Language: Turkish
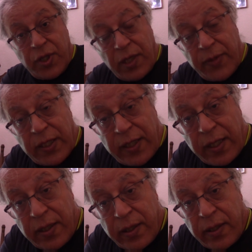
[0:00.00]
elbette.
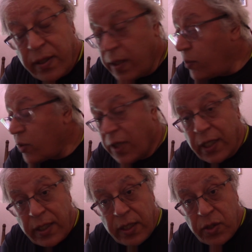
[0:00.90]
Bunun
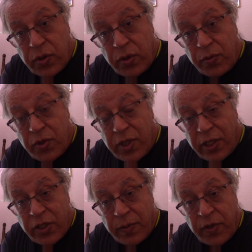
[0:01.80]
alakası yok. Bu
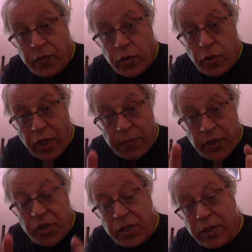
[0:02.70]
sadece bir fotoğraf
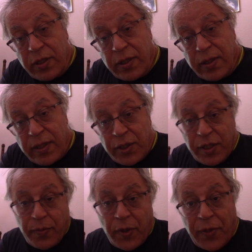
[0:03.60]
için işte
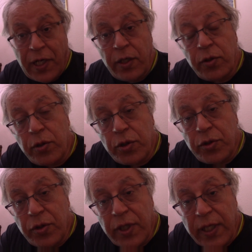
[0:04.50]
papayla
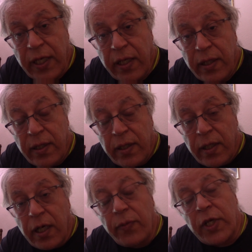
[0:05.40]
görüştü diye
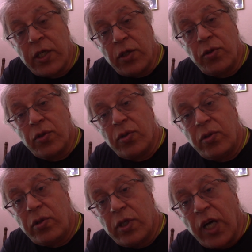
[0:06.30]
ama
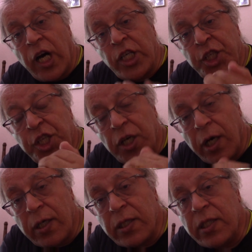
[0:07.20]
gidiyor
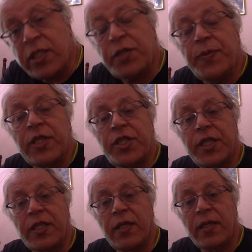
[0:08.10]
aşağılık bir
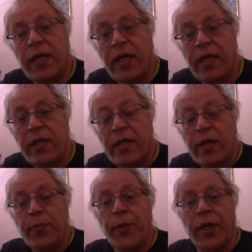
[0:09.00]
şekilde
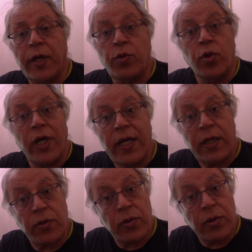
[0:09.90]
bana dua
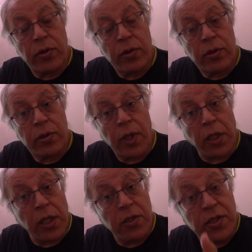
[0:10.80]
ediyor.
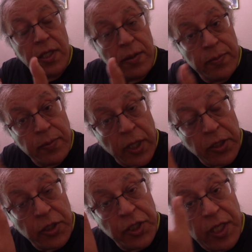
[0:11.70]
Allah seni
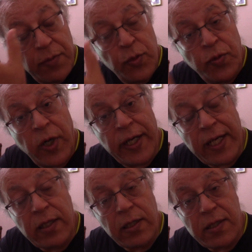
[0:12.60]
şey
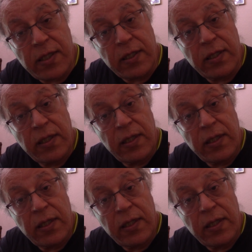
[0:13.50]
mübarek kılsın.